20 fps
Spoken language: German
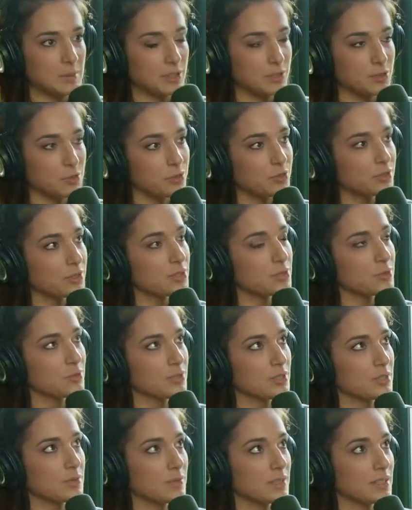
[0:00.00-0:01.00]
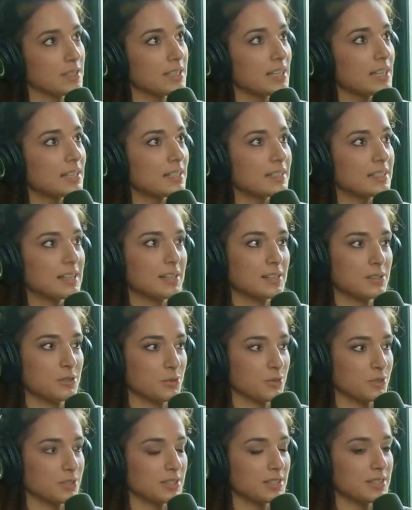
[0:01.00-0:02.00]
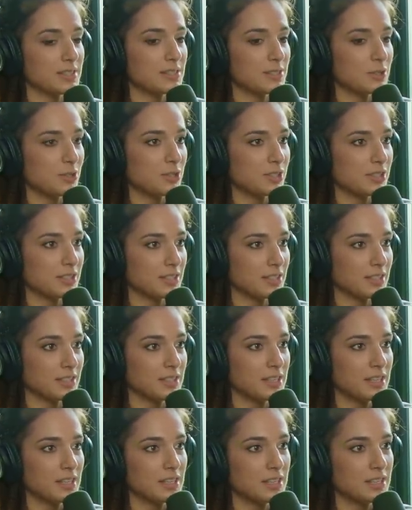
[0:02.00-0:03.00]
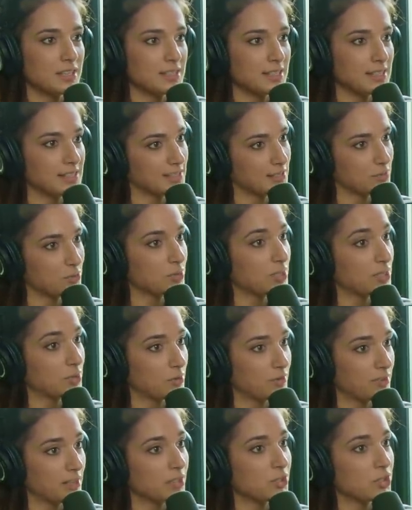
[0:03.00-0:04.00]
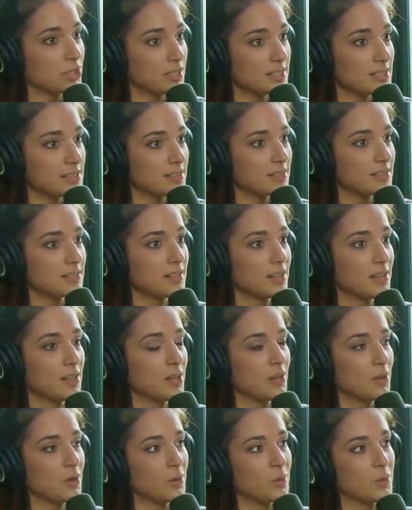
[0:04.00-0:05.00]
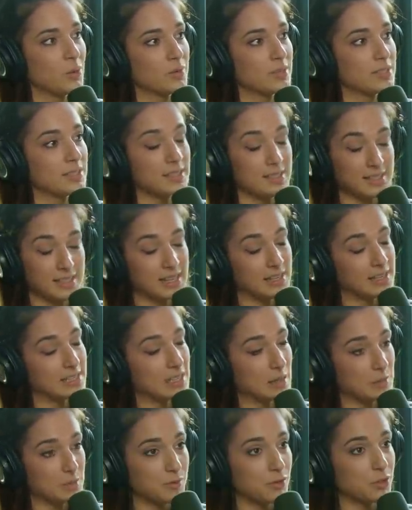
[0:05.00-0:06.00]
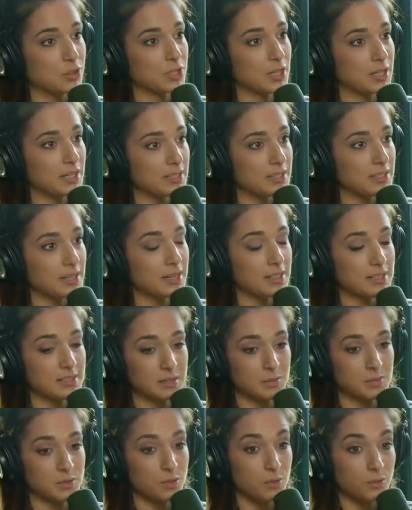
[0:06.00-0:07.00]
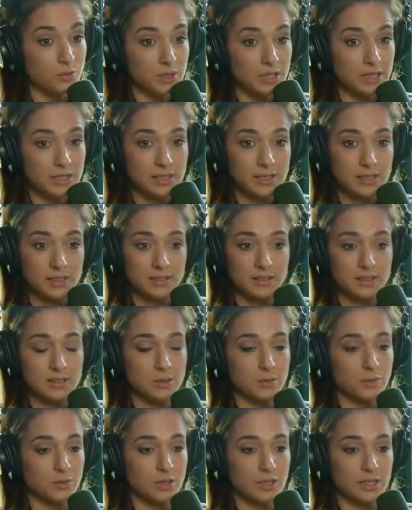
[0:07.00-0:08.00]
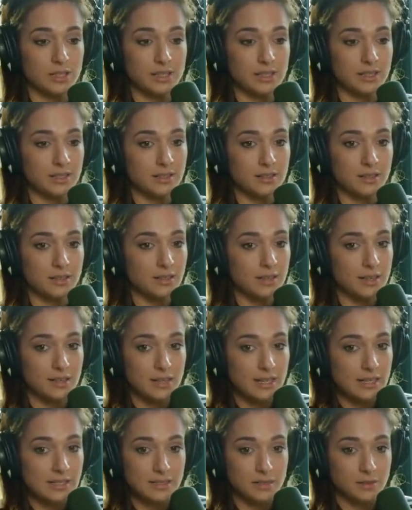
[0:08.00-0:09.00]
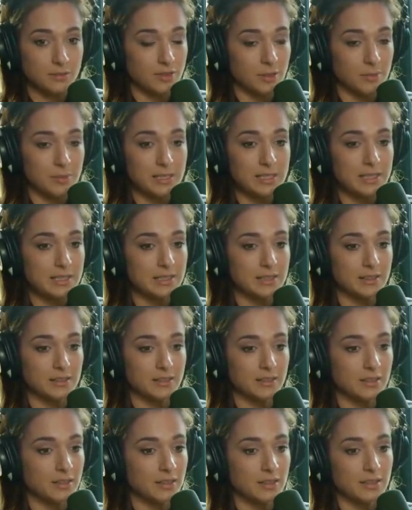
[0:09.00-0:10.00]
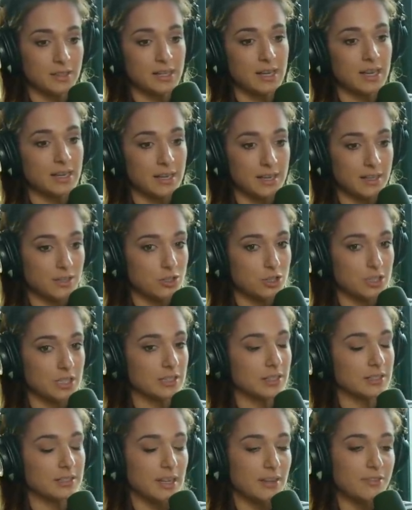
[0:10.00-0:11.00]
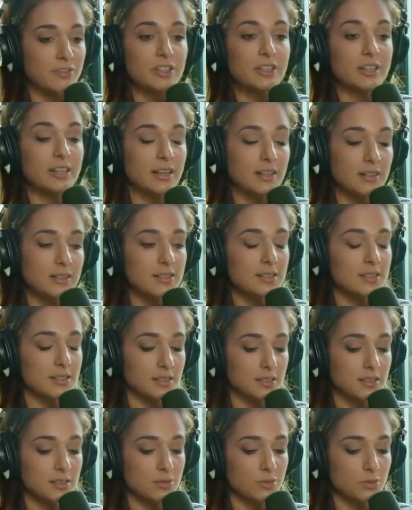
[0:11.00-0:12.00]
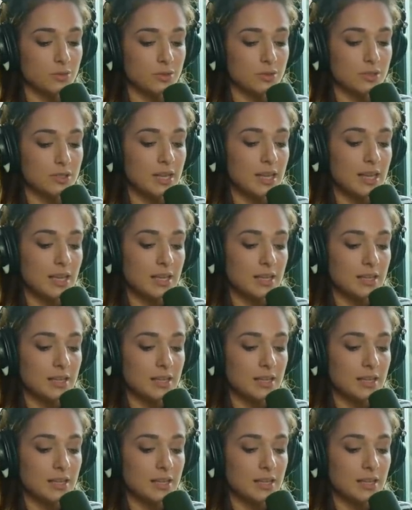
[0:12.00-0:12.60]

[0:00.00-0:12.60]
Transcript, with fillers: man gesund ist. Und deswegen jeder, der gesund ist, sollte seine Gesundheit auch wertschätzen. Ja. Und das ist keine Selbstverständlichkeit. Es gibt so viele Kinder, so viele Eltern, Familien, Alleinstehende, die einfach krank sind und